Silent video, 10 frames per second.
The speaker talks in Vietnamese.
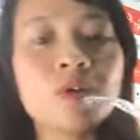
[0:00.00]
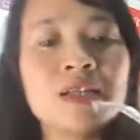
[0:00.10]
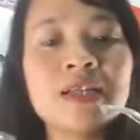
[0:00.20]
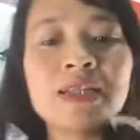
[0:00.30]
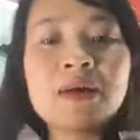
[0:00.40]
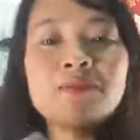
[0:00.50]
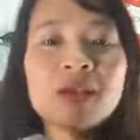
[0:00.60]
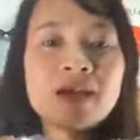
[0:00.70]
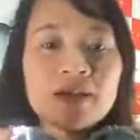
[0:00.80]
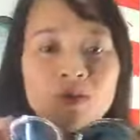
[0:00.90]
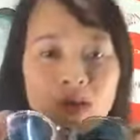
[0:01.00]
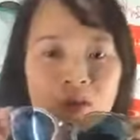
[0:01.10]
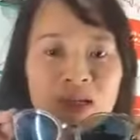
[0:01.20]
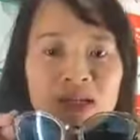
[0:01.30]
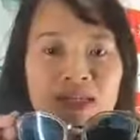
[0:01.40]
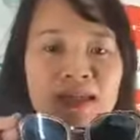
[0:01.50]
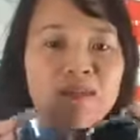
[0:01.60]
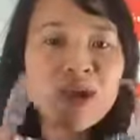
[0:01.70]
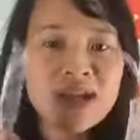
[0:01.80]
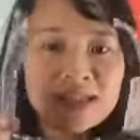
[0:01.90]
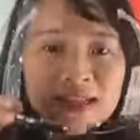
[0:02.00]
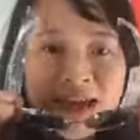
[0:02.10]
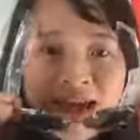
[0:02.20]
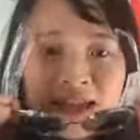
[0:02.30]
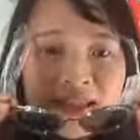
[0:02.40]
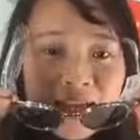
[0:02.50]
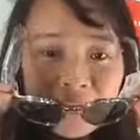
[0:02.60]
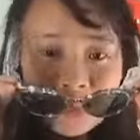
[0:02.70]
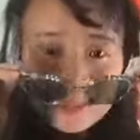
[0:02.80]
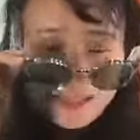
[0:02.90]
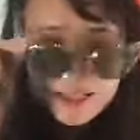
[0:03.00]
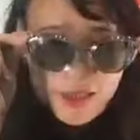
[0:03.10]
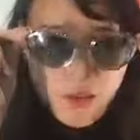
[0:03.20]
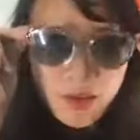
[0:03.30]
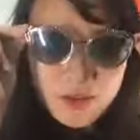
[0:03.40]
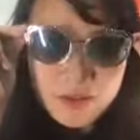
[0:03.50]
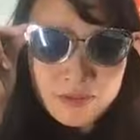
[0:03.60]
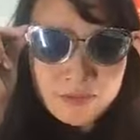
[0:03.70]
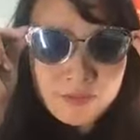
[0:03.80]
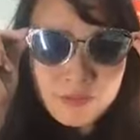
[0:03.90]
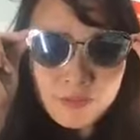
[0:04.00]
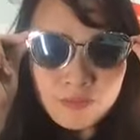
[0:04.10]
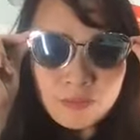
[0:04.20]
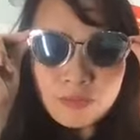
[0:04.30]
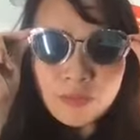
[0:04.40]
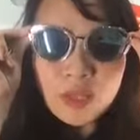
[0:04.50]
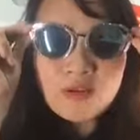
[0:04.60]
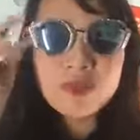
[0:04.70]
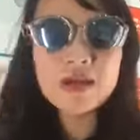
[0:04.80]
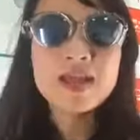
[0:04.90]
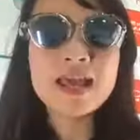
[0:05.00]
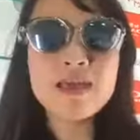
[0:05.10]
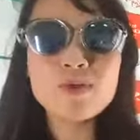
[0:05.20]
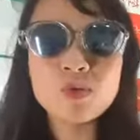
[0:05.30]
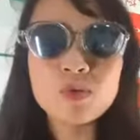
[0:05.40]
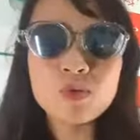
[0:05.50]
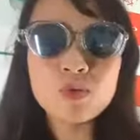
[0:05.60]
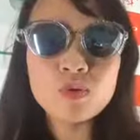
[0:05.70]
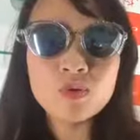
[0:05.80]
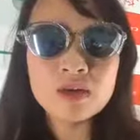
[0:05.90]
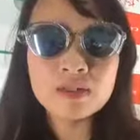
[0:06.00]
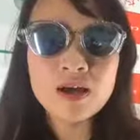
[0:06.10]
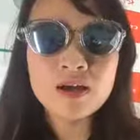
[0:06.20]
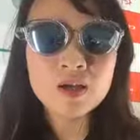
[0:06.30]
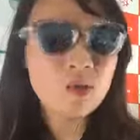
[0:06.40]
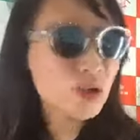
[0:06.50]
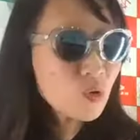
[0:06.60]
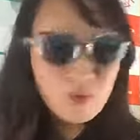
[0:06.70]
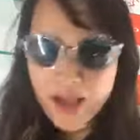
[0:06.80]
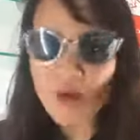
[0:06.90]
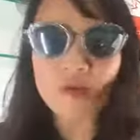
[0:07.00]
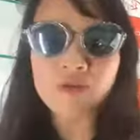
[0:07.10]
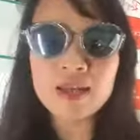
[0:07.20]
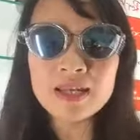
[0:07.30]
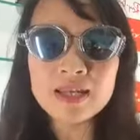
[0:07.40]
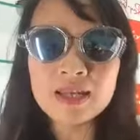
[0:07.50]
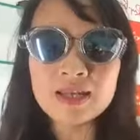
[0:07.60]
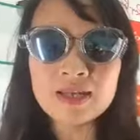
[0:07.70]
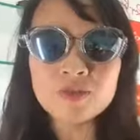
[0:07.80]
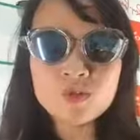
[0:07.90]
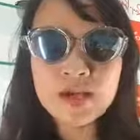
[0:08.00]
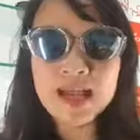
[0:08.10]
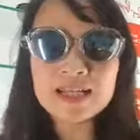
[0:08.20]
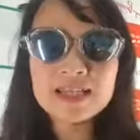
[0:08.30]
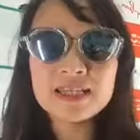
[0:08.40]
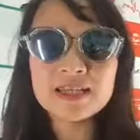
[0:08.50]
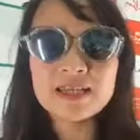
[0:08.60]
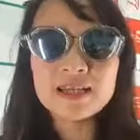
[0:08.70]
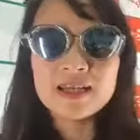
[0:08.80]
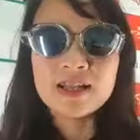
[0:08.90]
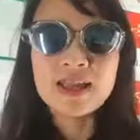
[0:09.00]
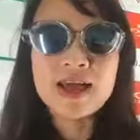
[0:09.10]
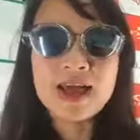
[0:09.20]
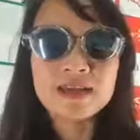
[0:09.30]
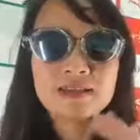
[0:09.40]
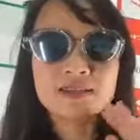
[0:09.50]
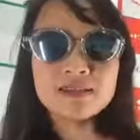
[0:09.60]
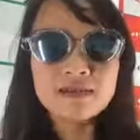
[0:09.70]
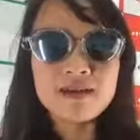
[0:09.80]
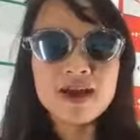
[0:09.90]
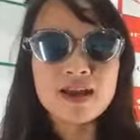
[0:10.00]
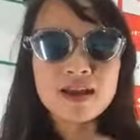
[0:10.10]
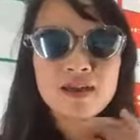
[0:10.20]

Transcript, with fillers: yên tâm nhé, hoàn toàn yên tâm mua hàng chính hãng tại tại shop ạ. Và ở đây là em có đội ngũ thợ kỹ thuật lúc nào cũng ready để giúp các anh chị là sửa này,